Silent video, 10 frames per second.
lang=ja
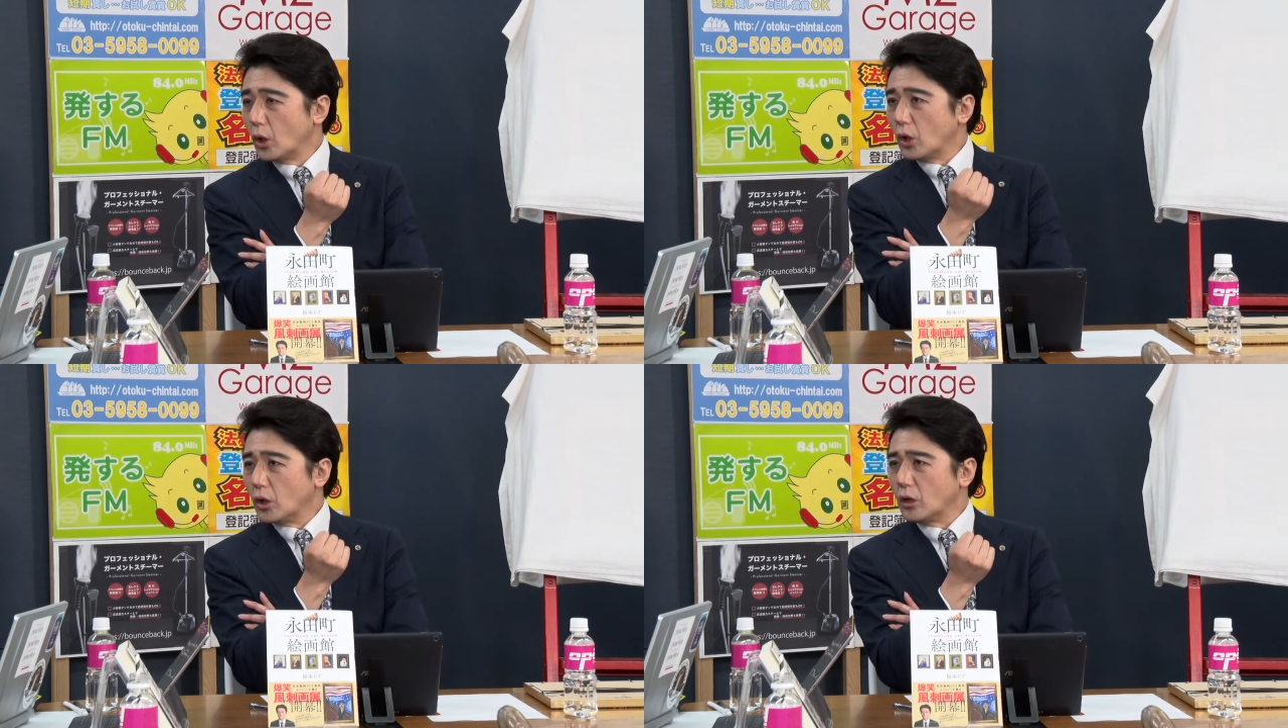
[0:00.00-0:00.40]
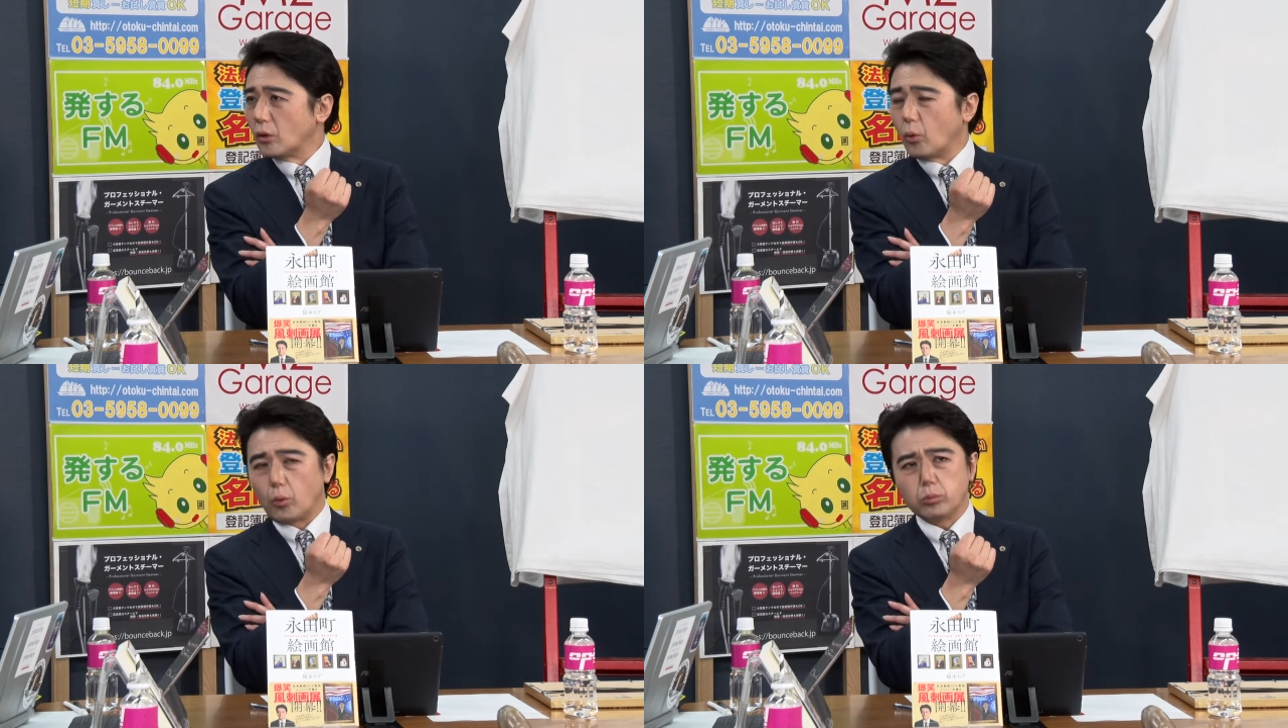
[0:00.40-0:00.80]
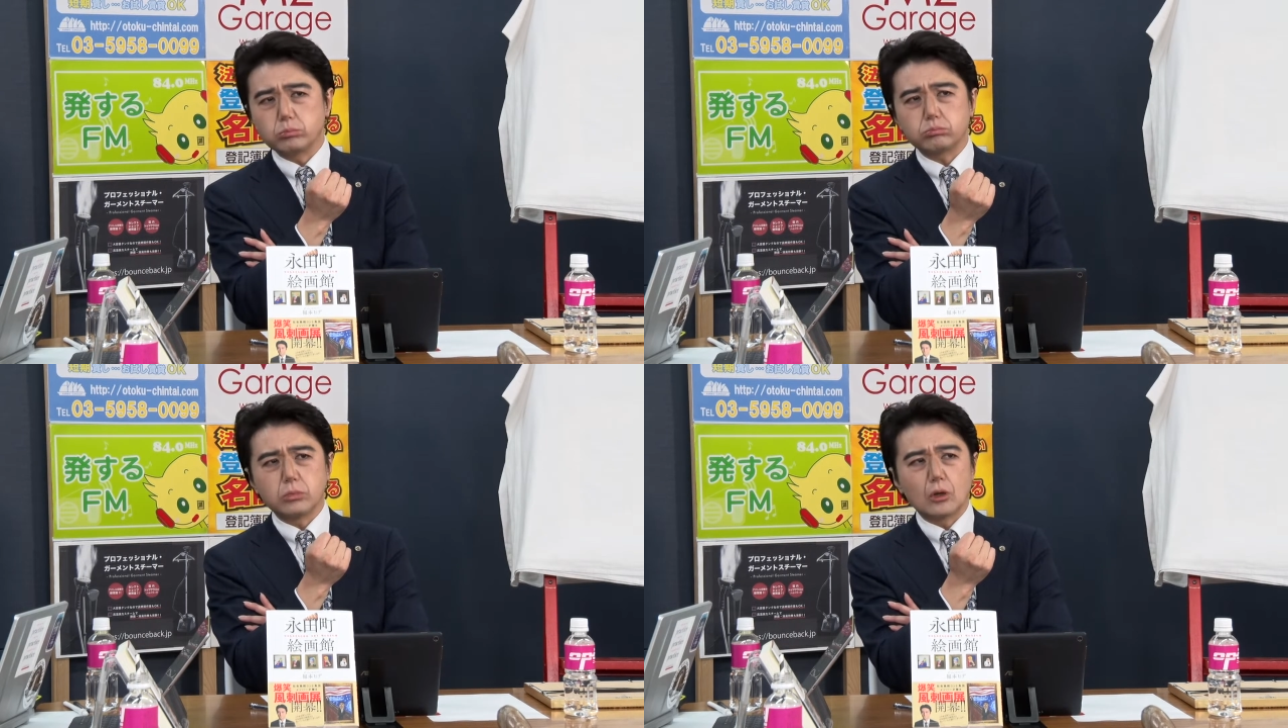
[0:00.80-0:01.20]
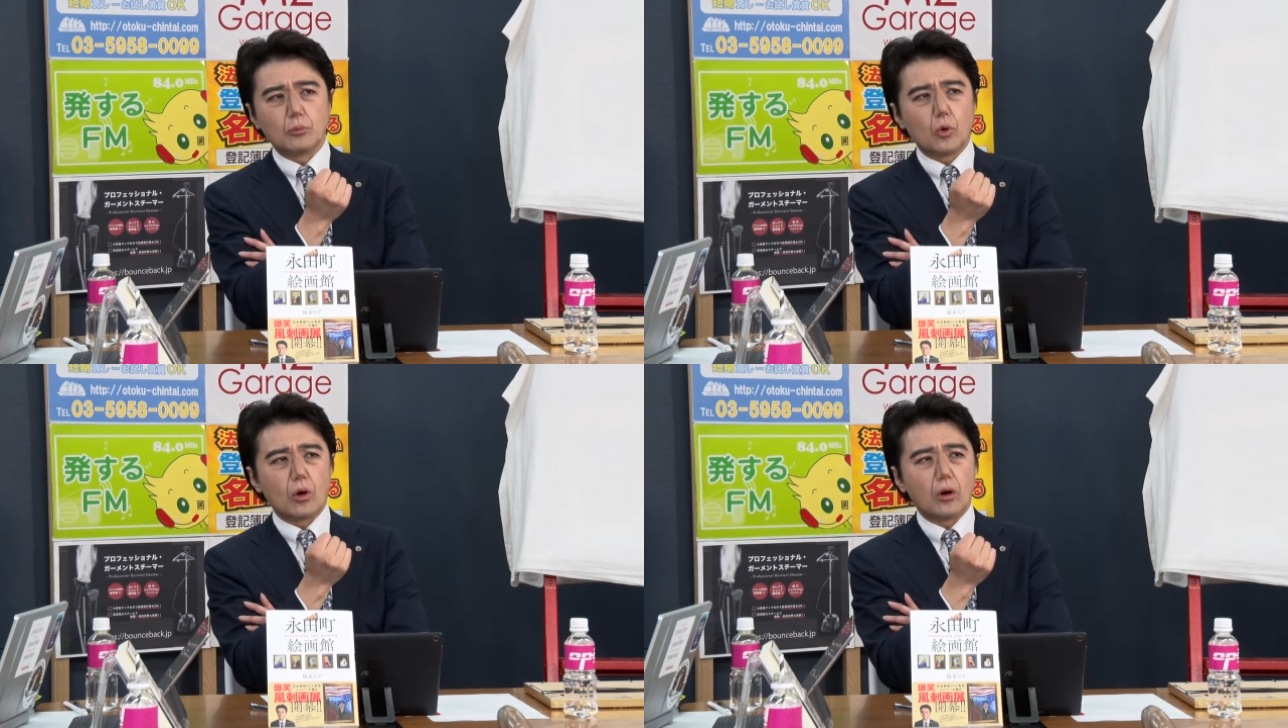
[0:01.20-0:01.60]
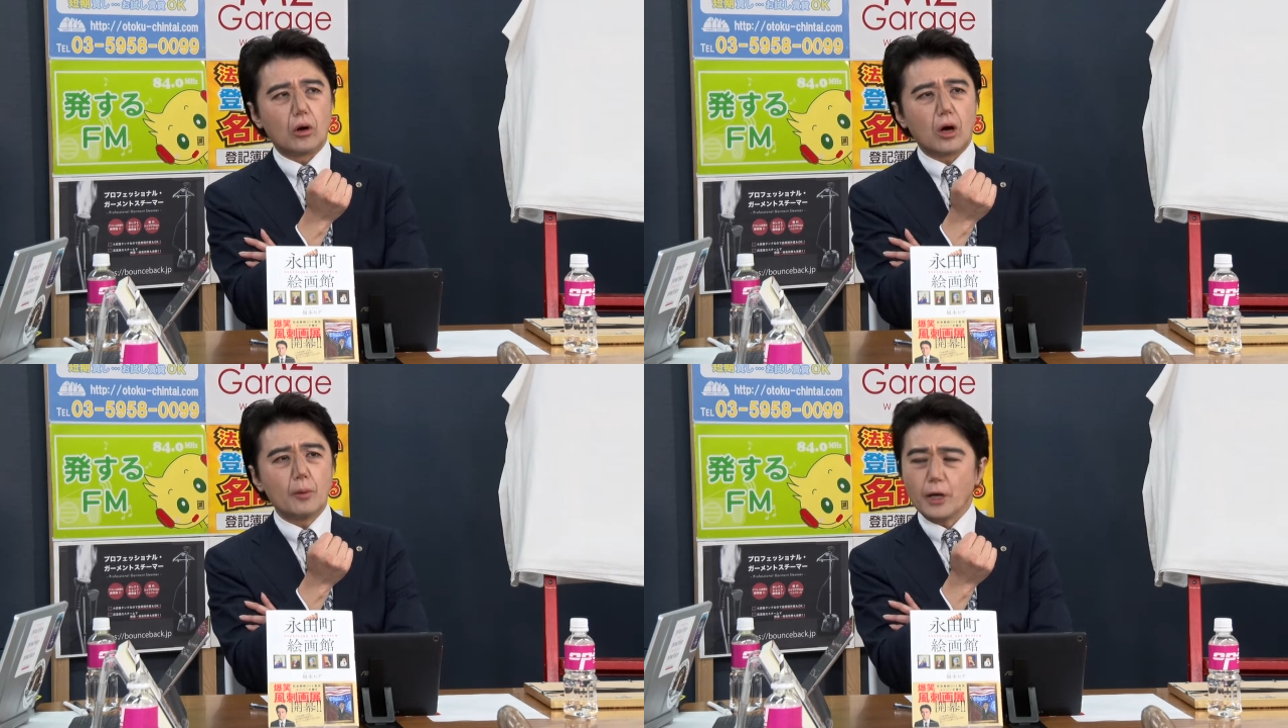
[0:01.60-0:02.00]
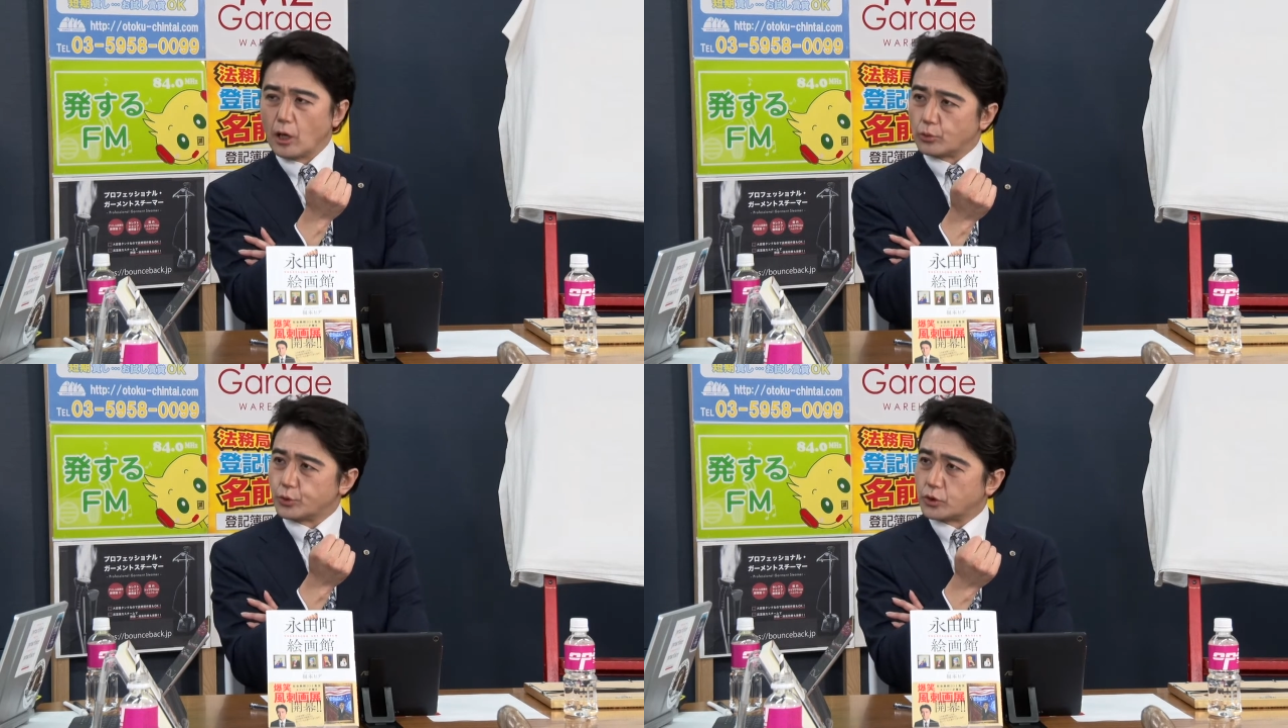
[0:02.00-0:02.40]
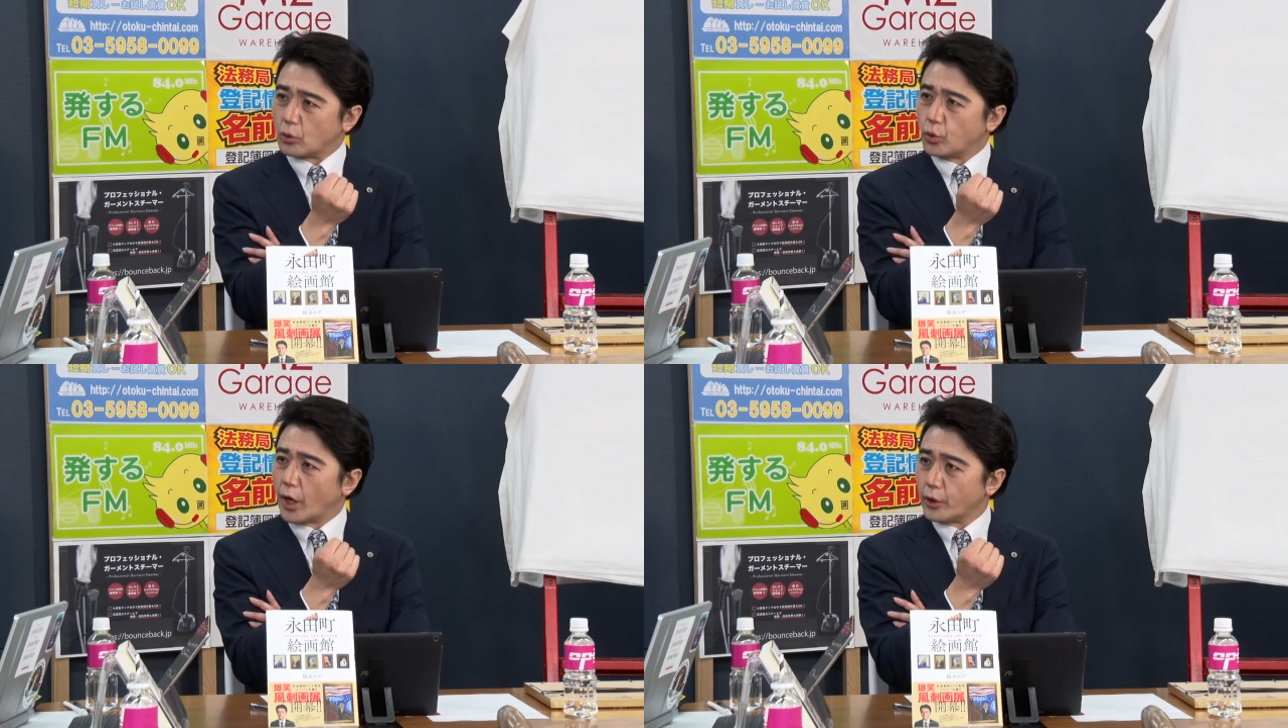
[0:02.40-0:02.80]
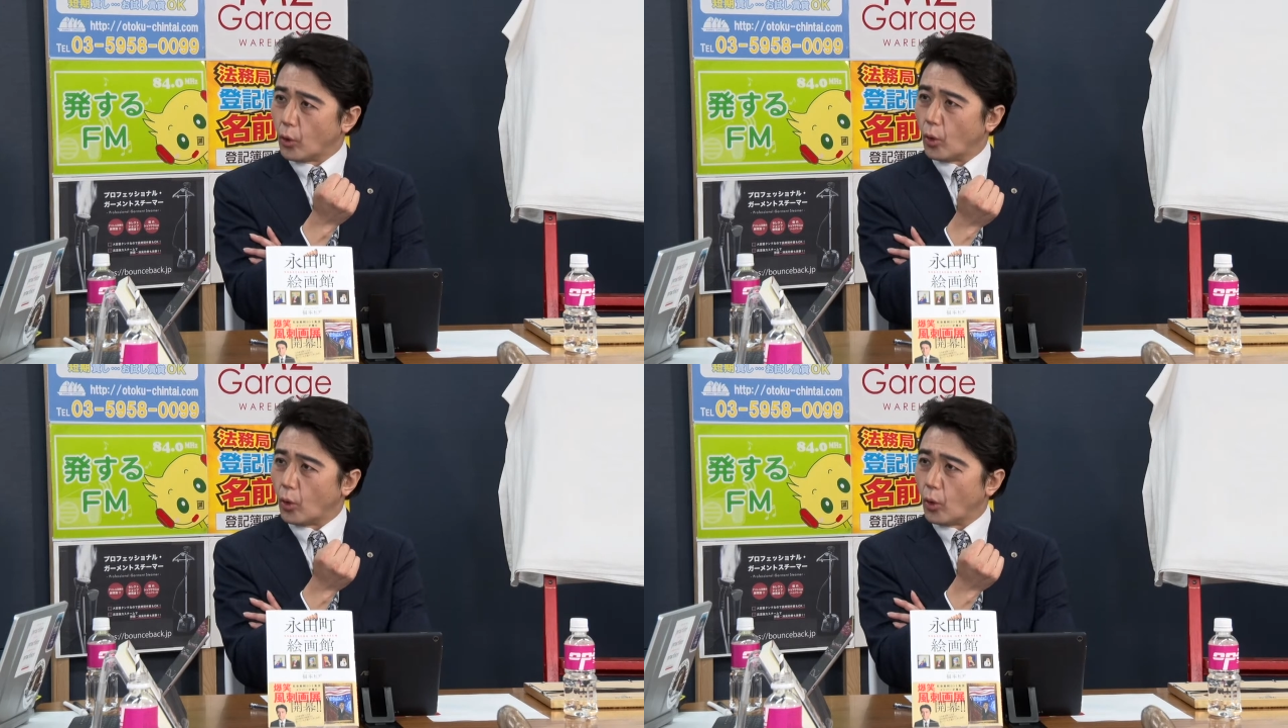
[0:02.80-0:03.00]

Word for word: なんかもう雨が降ったぐらいの、